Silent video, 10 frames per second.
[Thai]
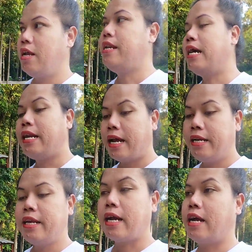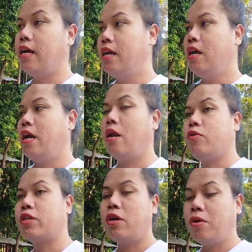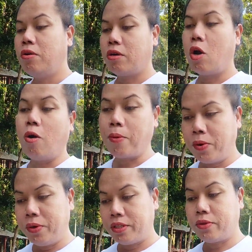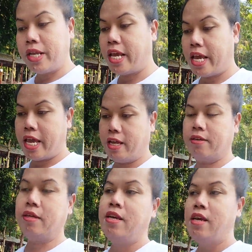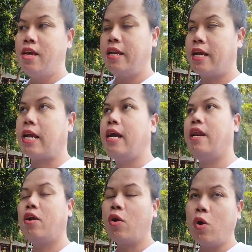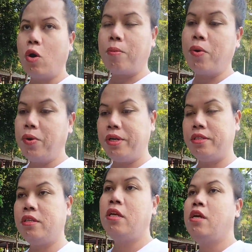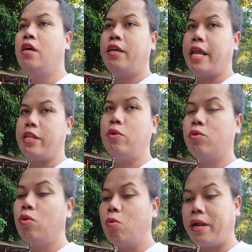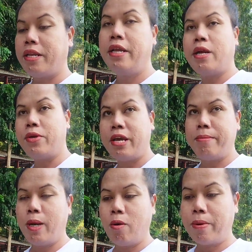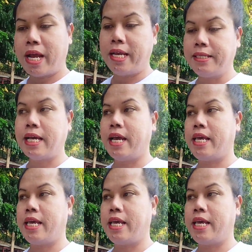ดังนั้นนะคะเราจะต้องขอบคุณตนเองนะคะ แล้วก็ขอบคุณในทุกๆวันที่เรายังมีลมหายใจ